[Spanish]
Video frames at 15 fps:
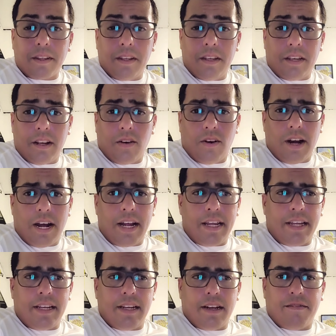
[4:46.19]
Y que los
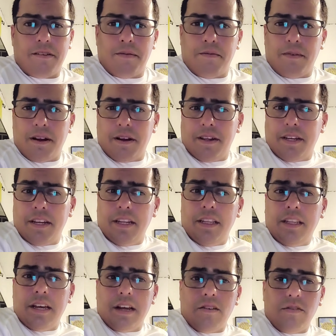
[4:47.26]
hay, hay
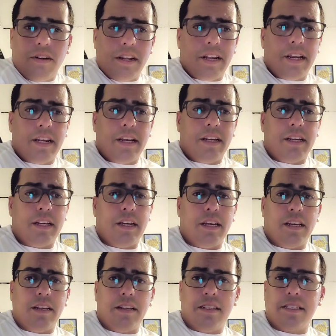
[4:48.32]
cristianos que,
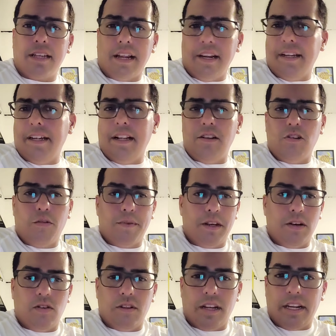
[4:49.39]
que salen el
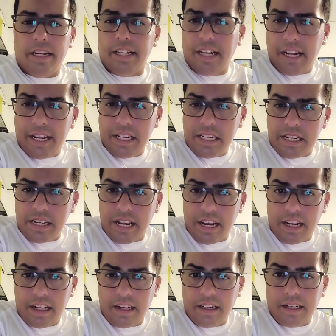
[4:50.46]
domingo de la
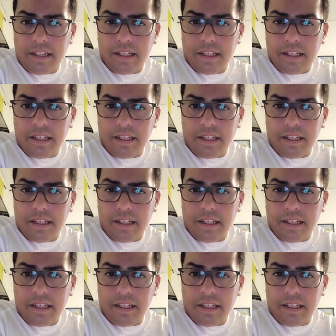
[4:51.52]
iglesia